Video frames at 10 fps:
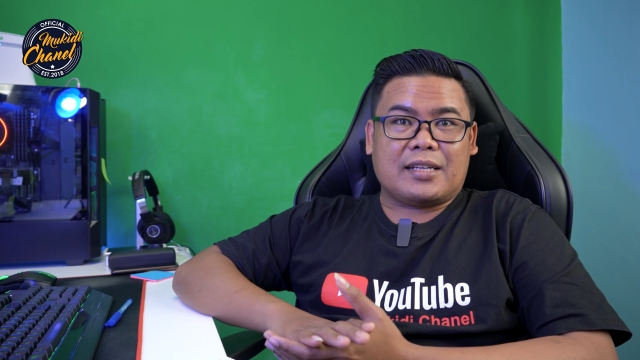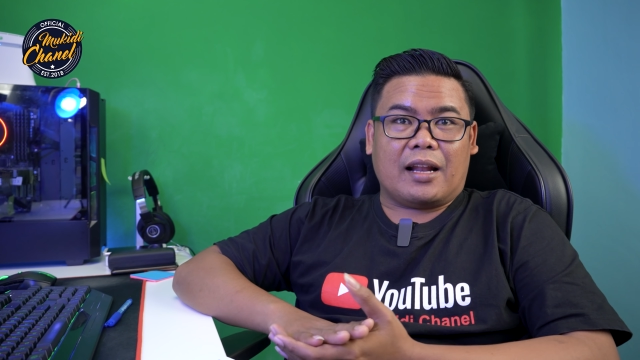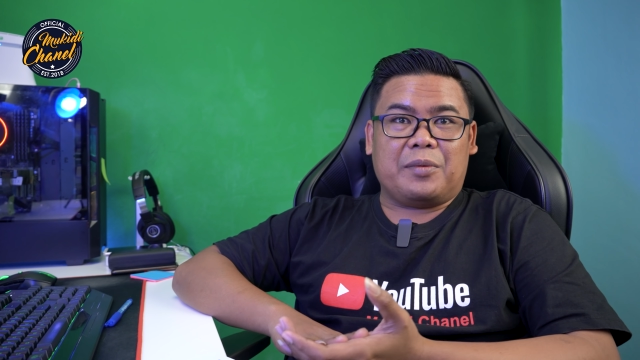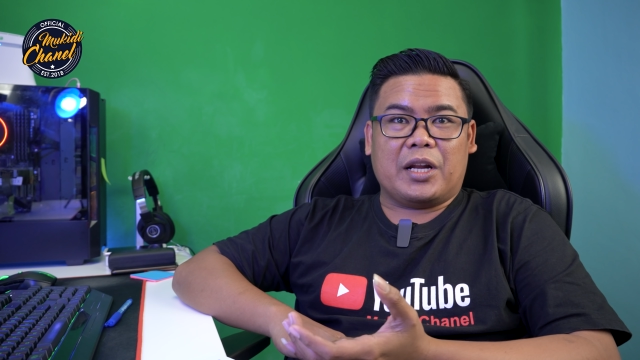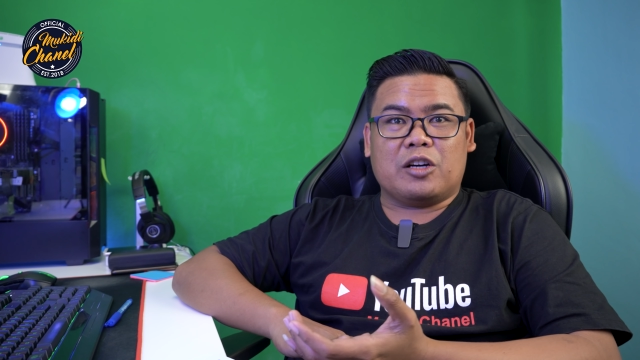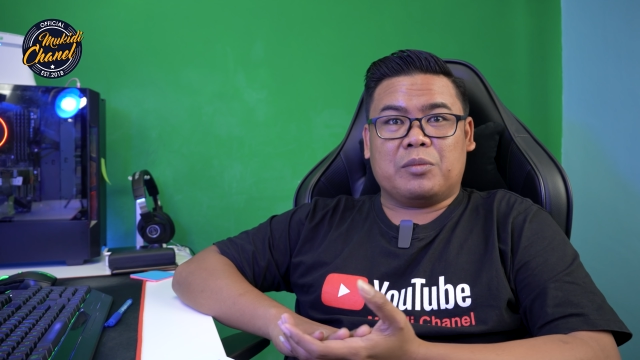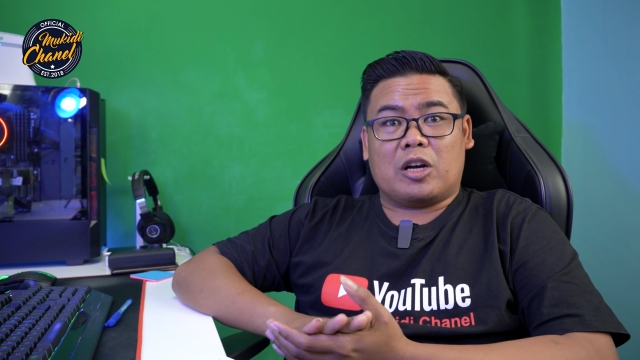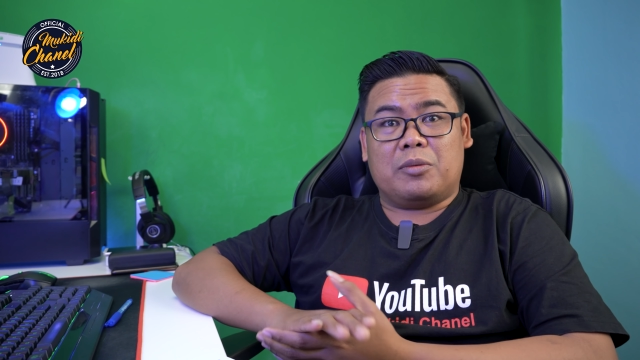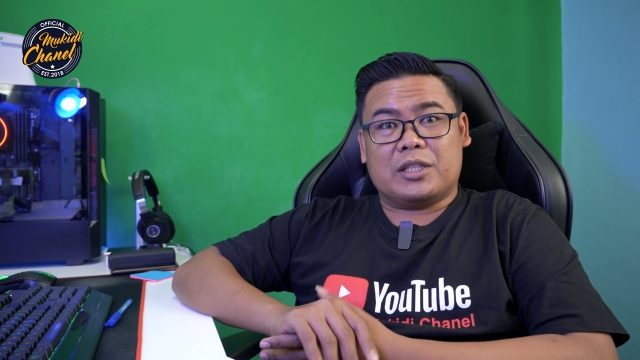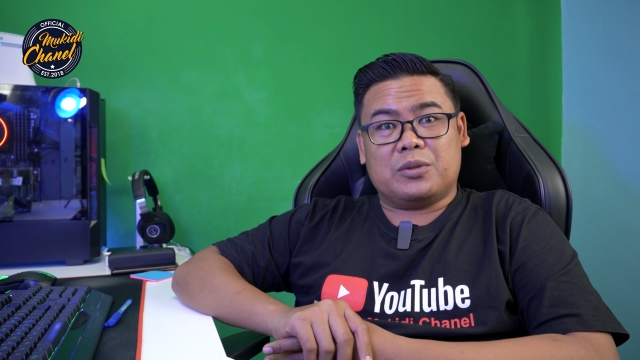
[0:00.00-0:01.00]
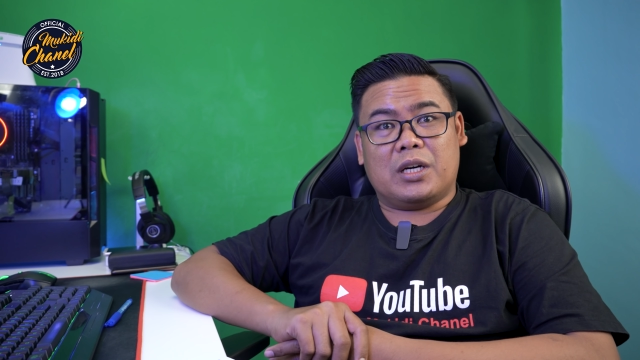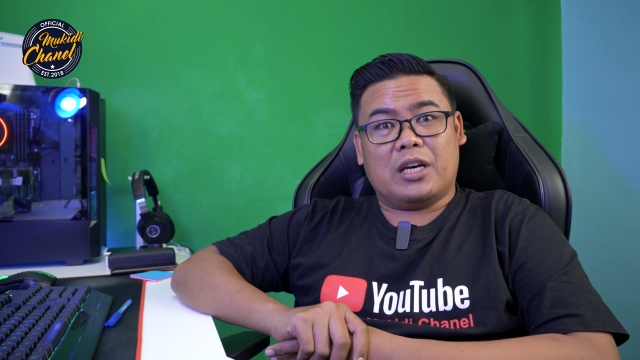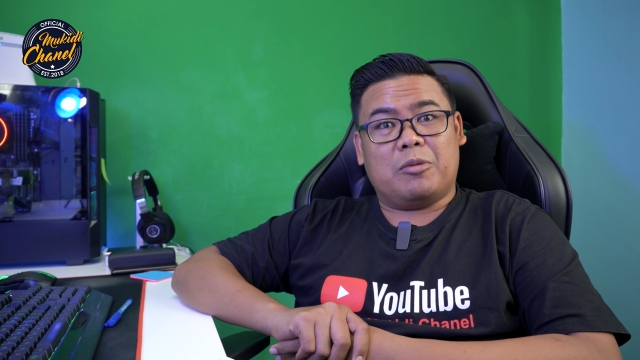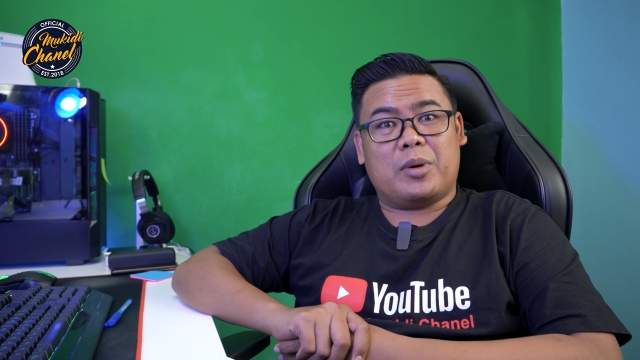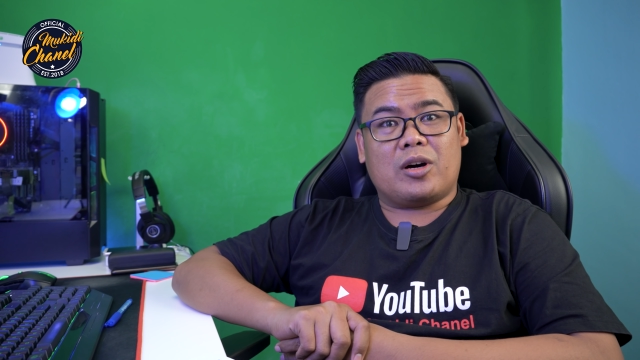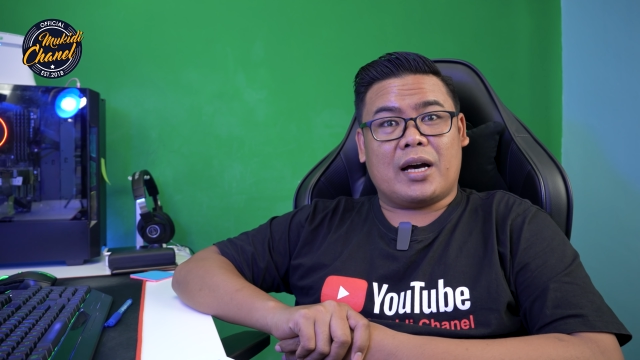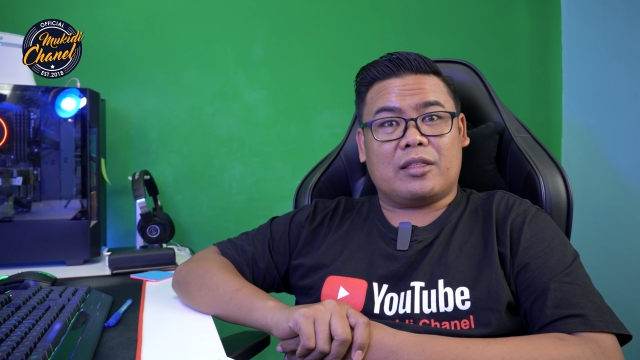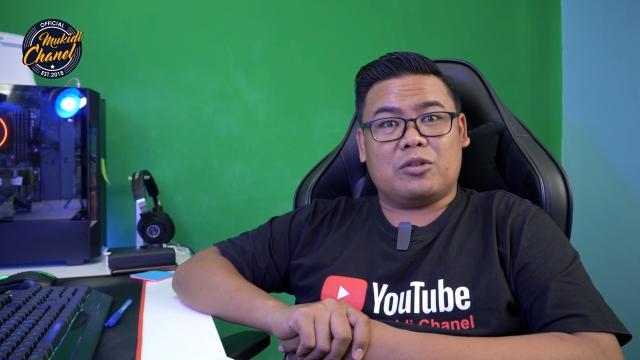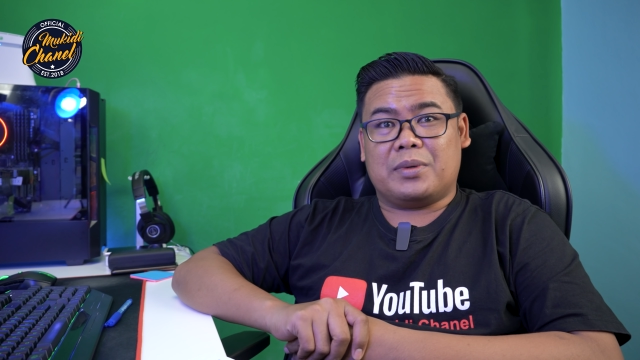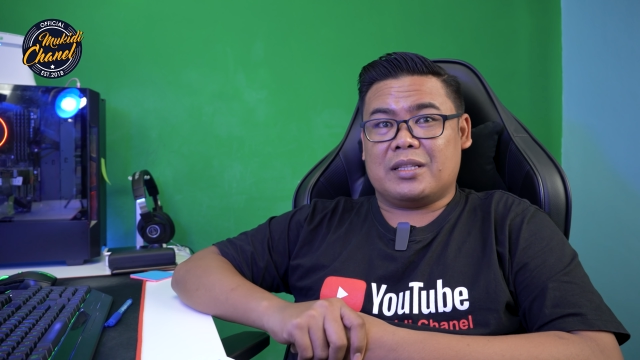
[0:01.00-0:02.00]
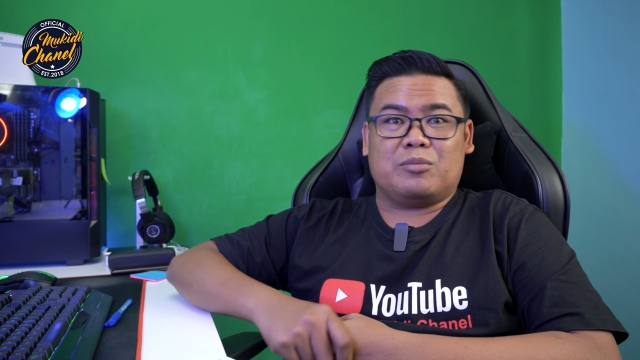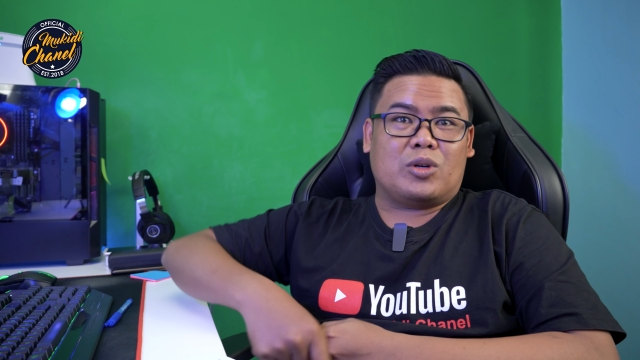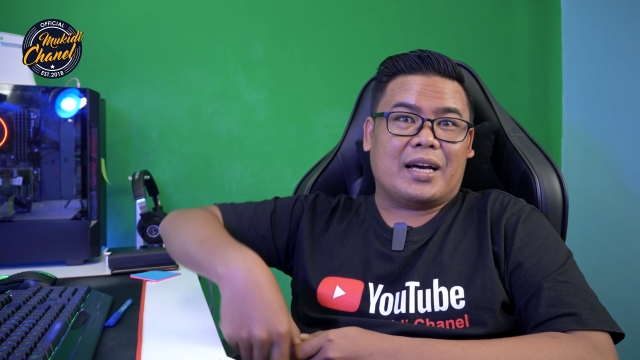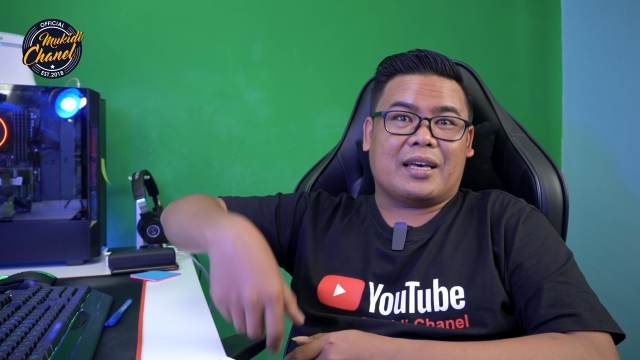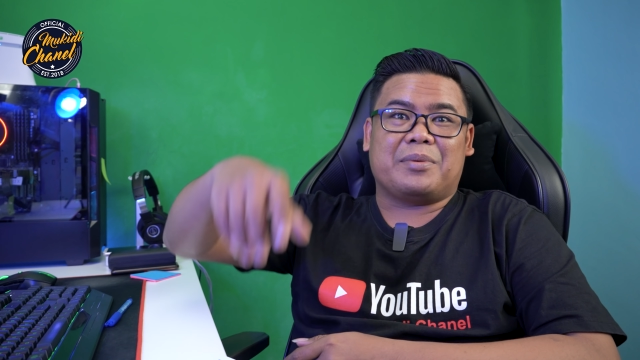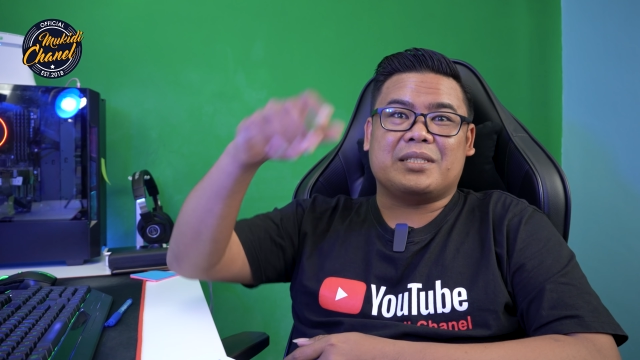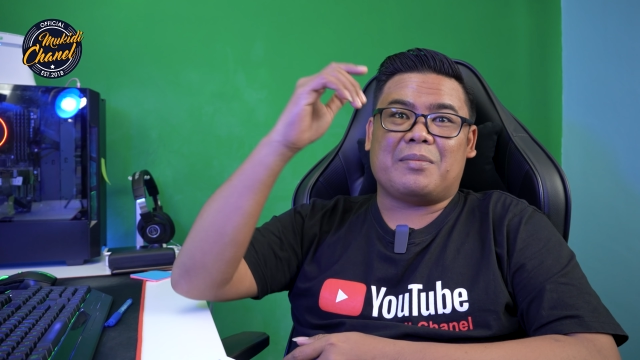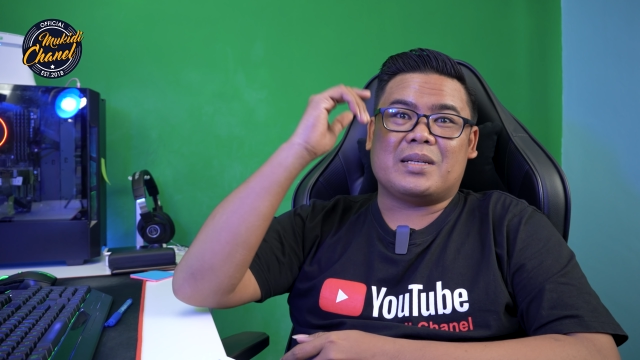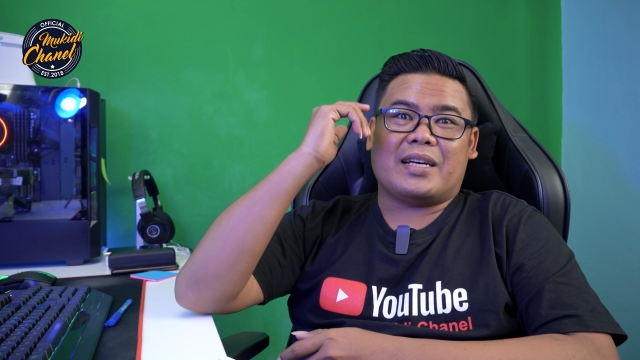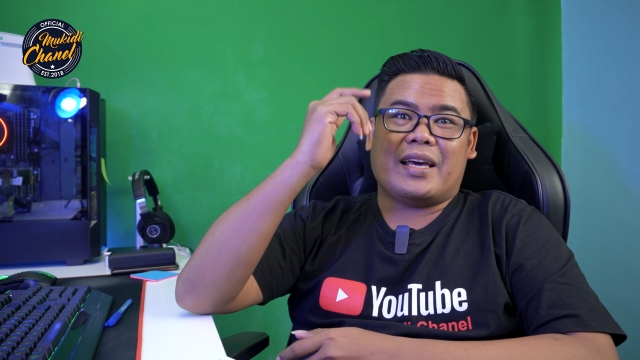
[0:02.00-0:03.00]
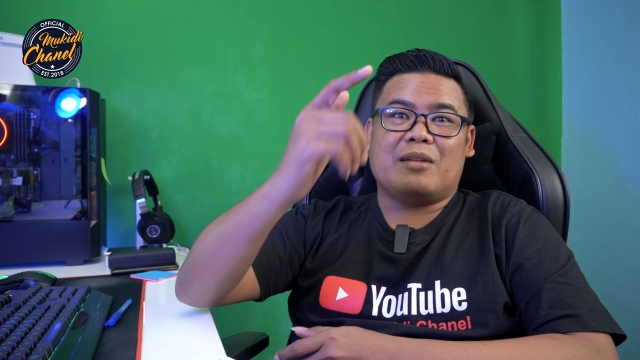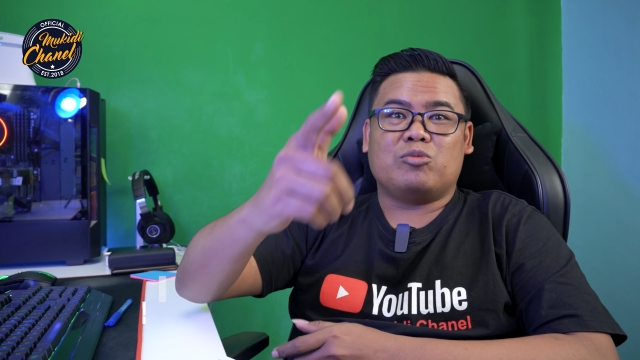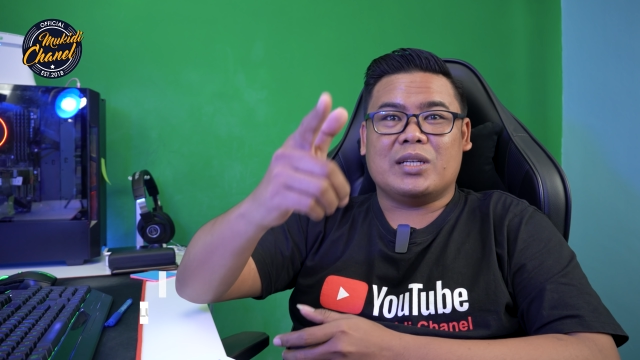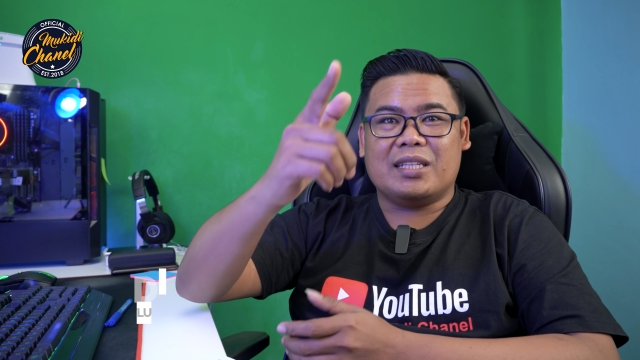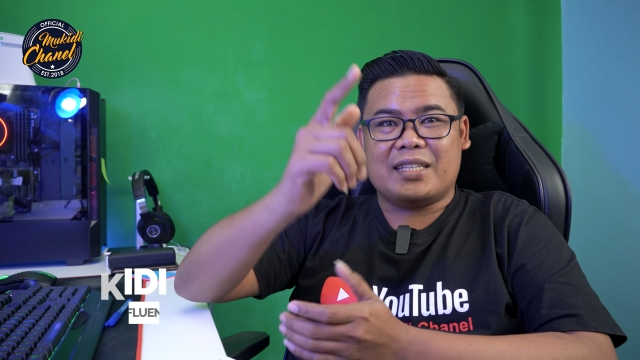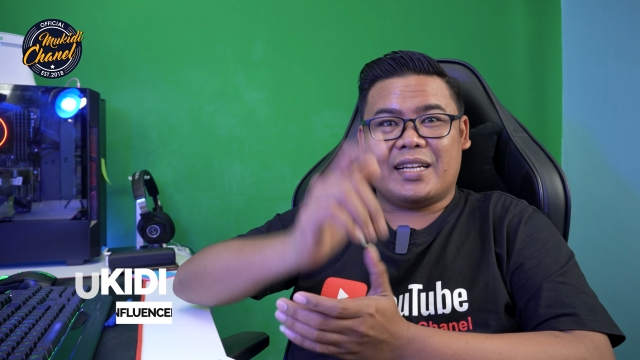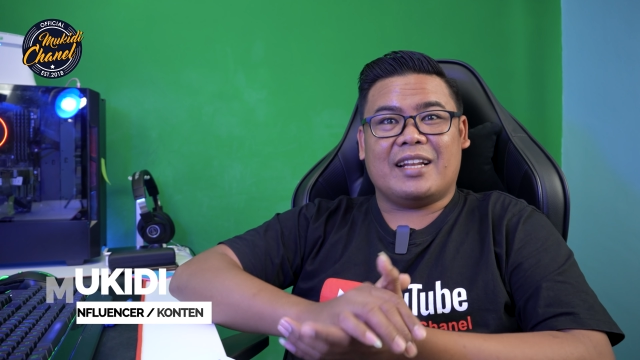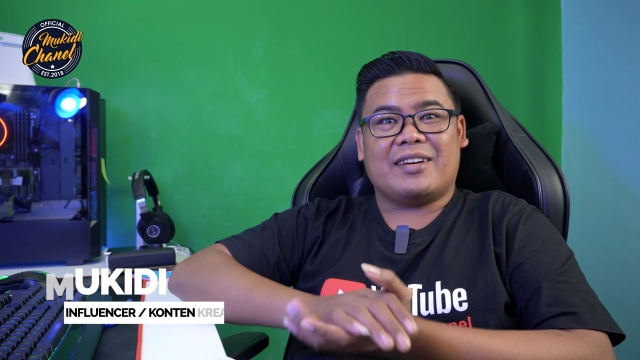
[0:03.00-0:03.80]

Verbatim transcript: Assalamualaikum warahmatullahi wabarakatuh. Bertemu lagi bersama saya Mugidi Channel.